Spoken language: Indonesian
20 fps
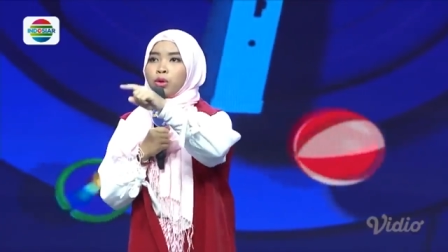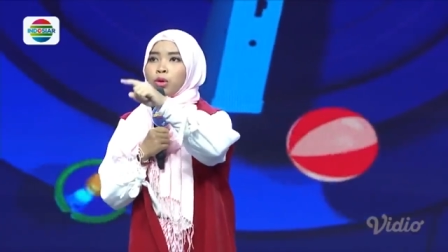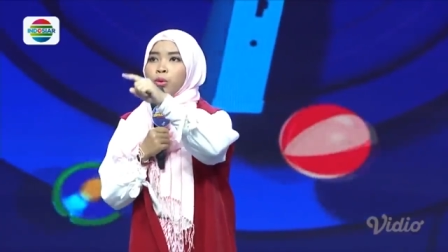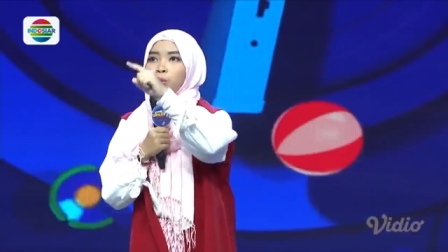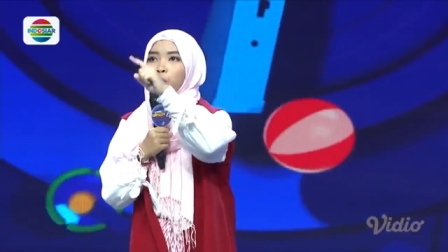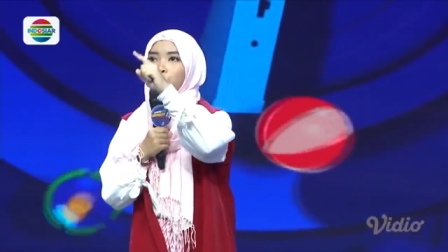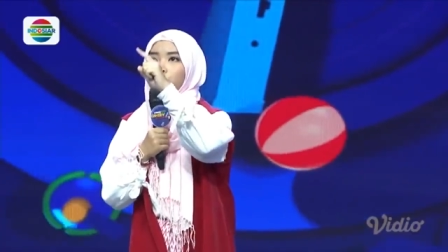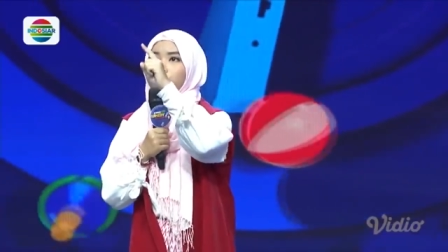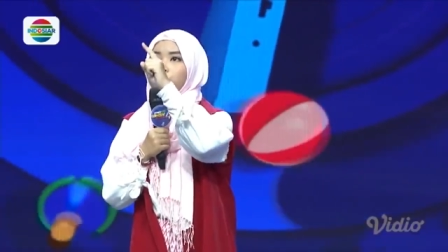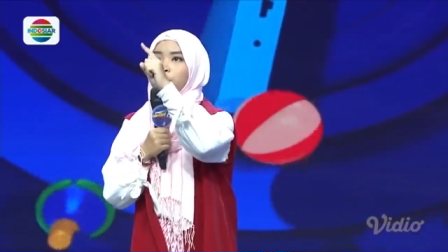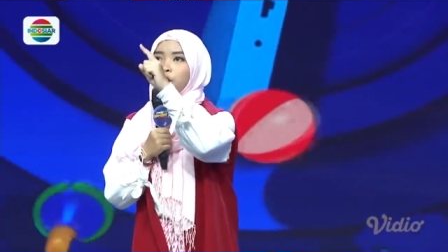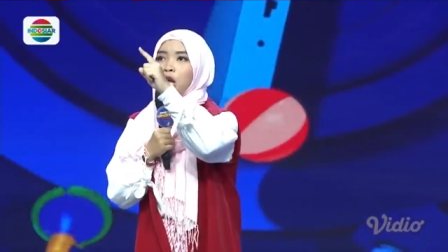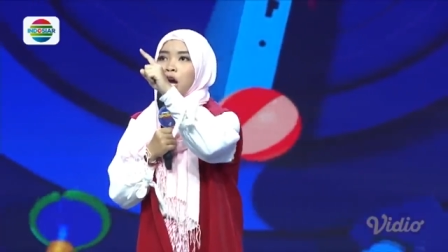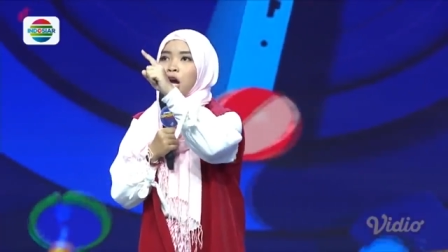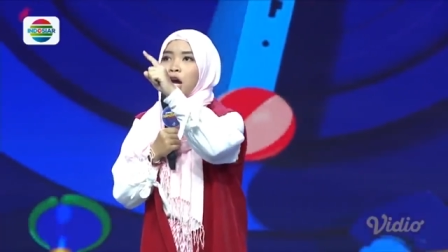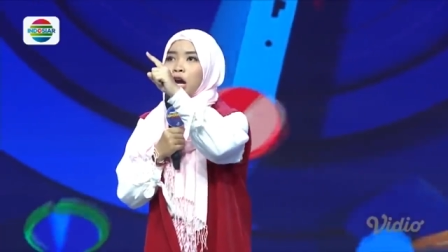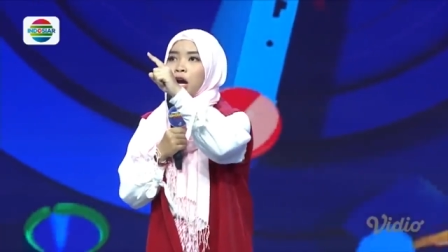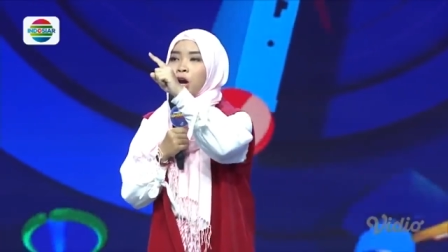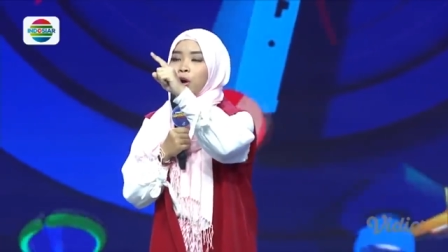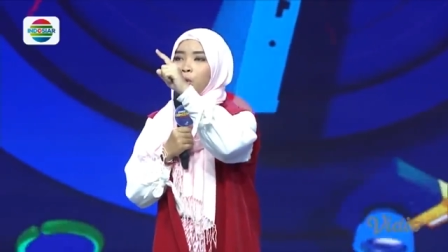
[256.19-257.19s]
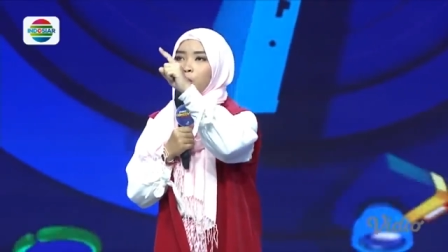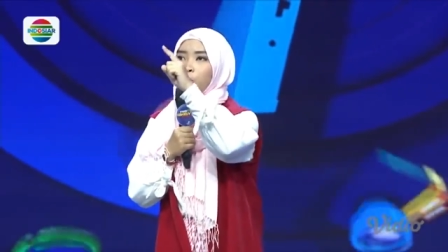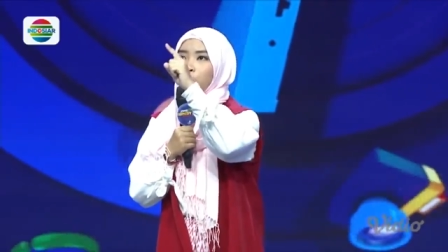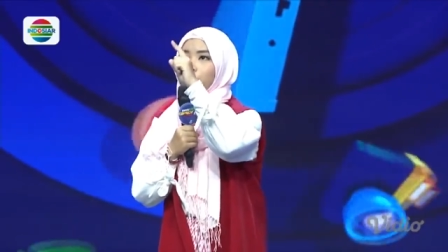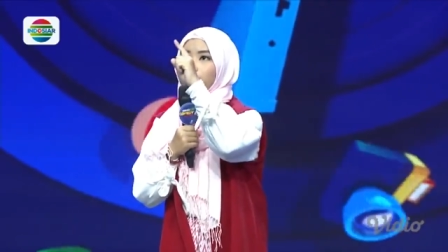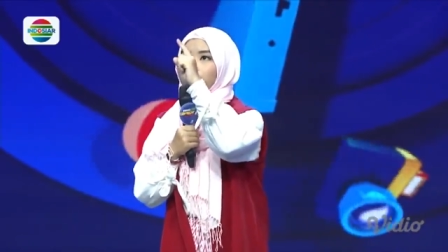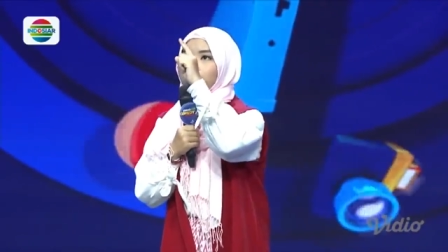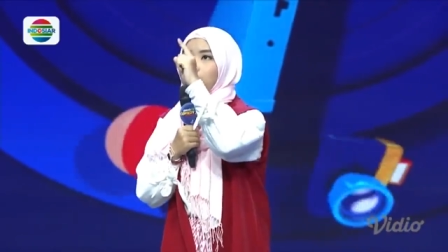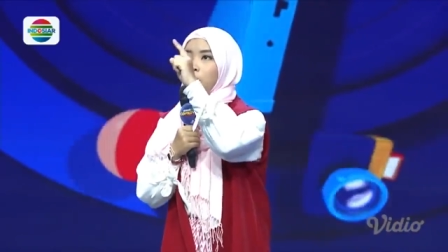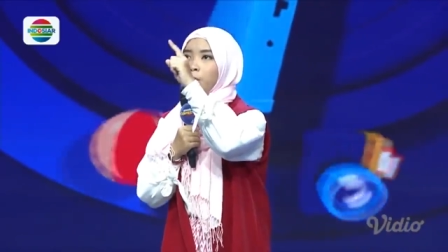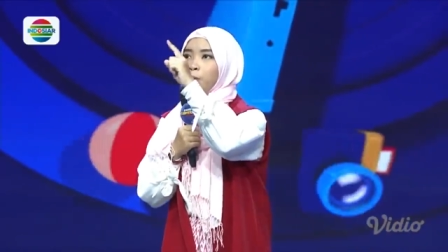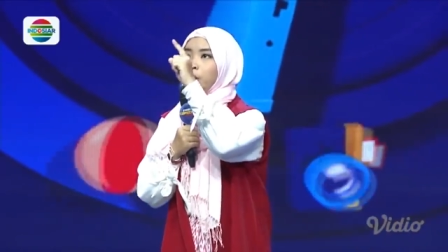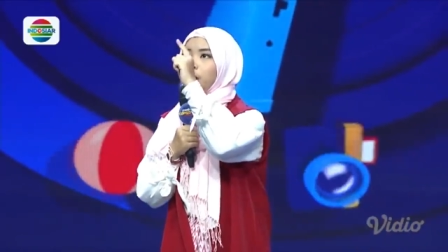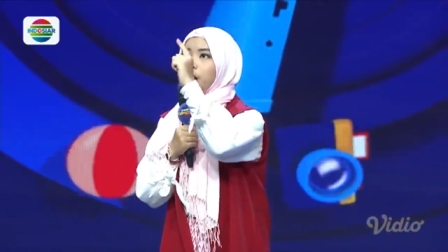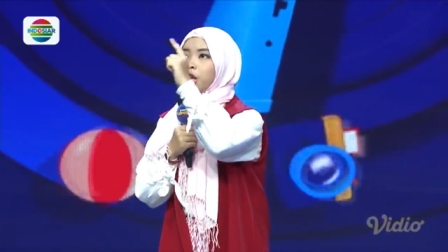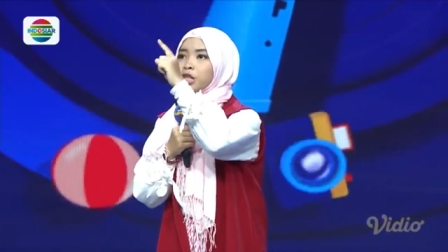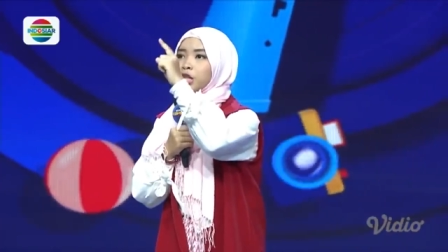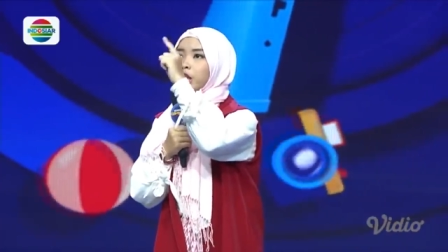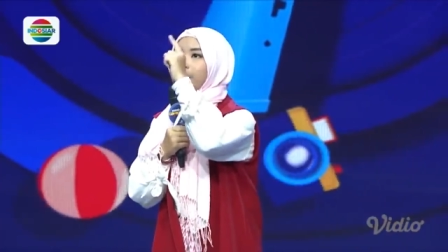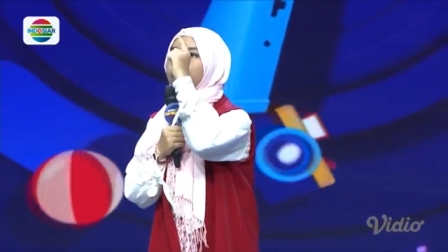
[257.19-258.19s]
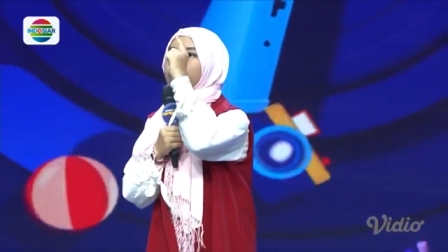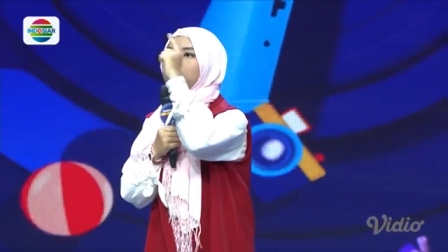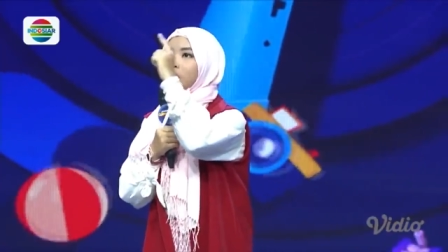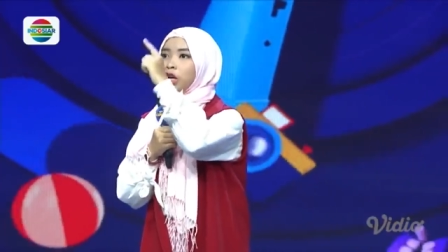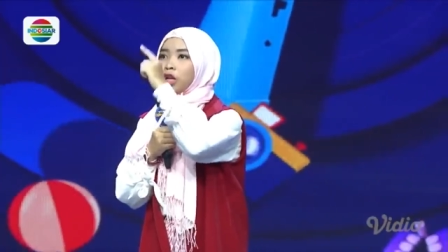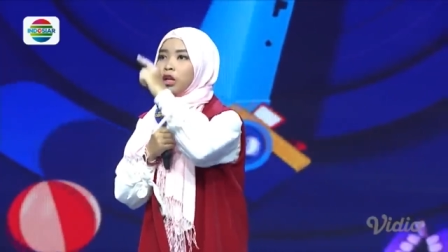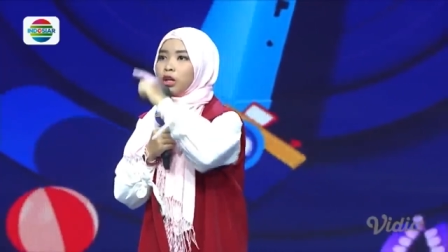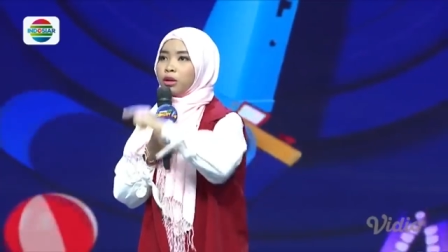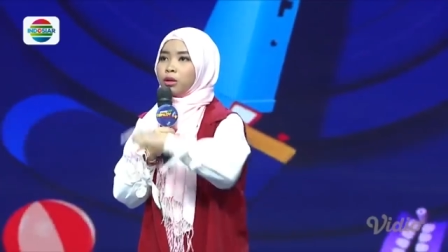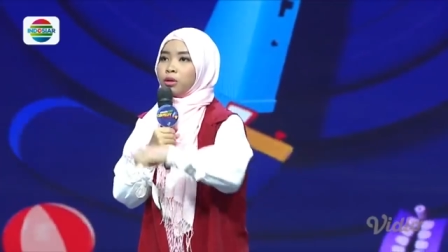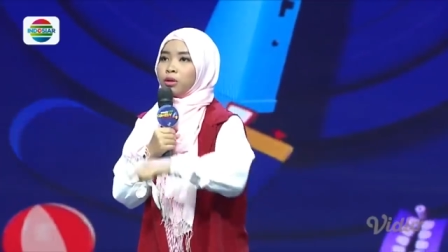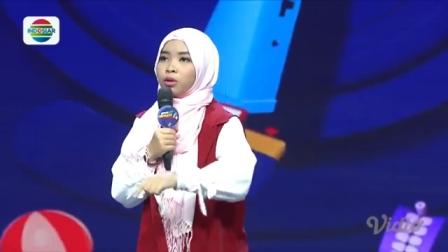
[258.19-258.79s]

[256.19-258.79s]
Pomida, utang beras letter.